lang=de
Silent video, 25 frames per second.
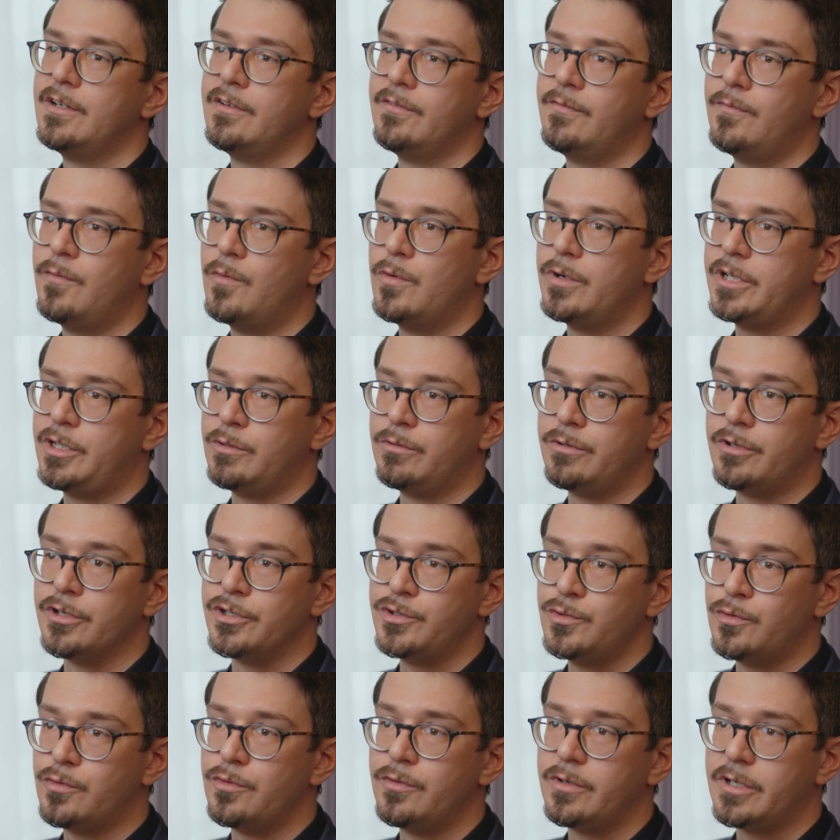wo die
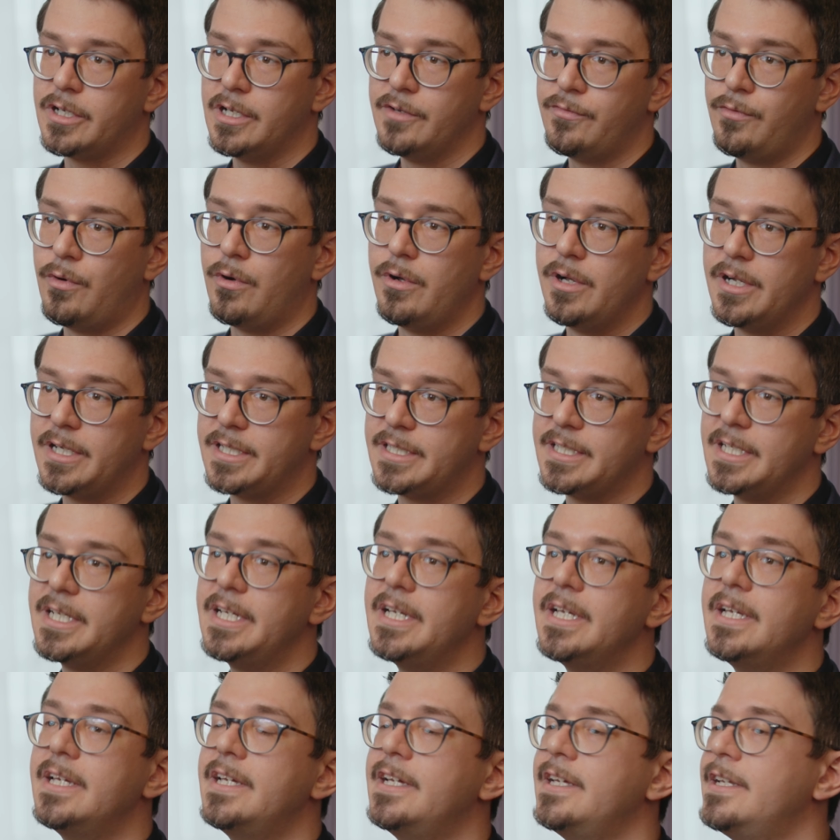Untersuchung erfolgt,
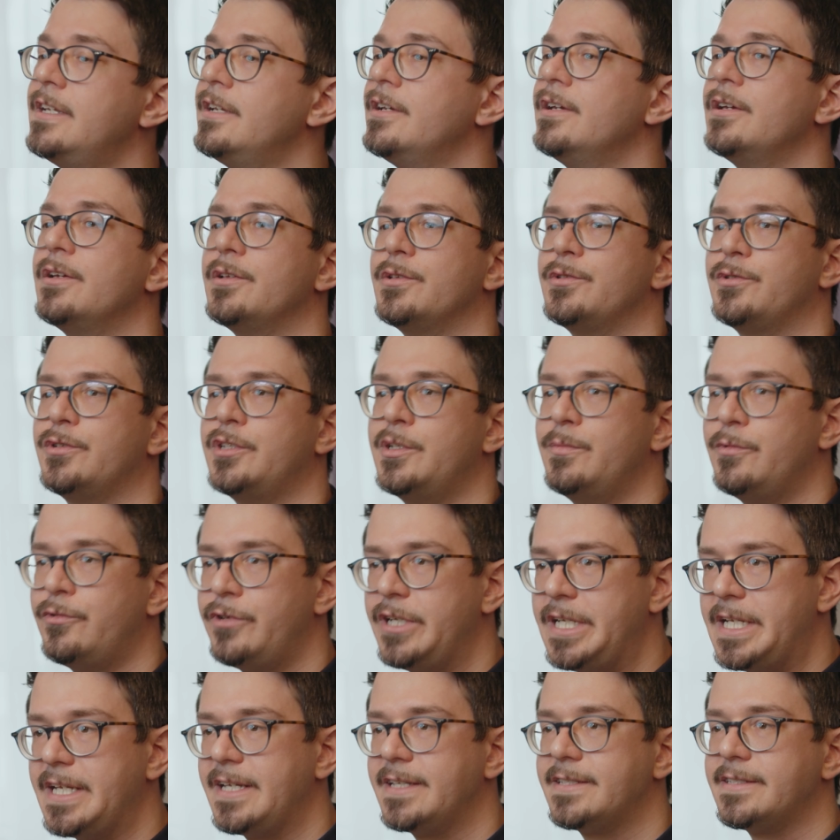hin zu einem
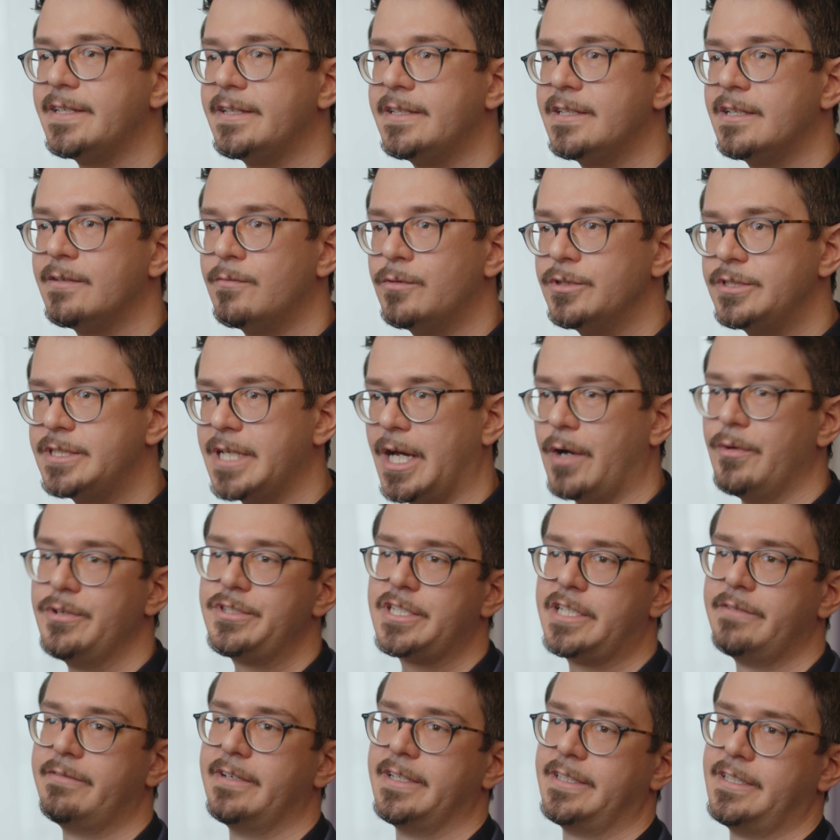Reading Center, wo sie
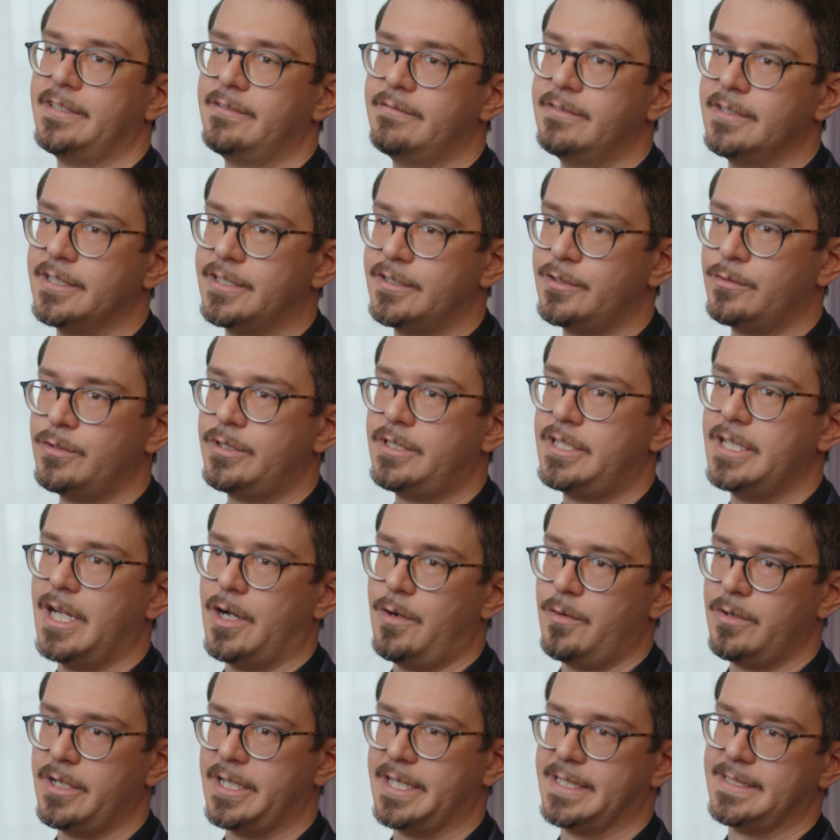ausgewertet wird durch die
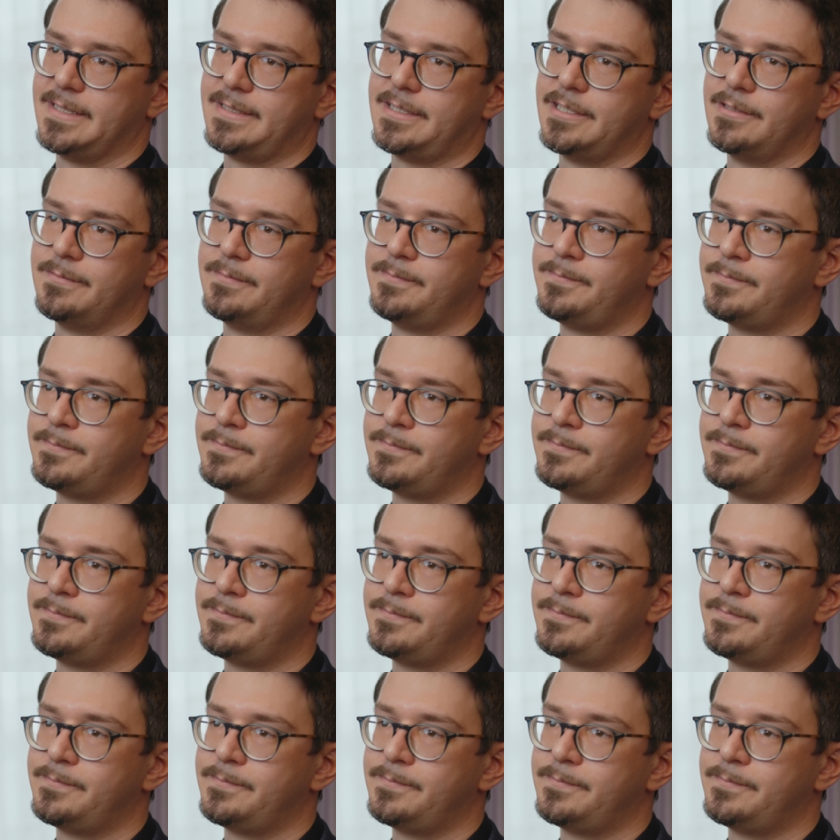Augenärzte.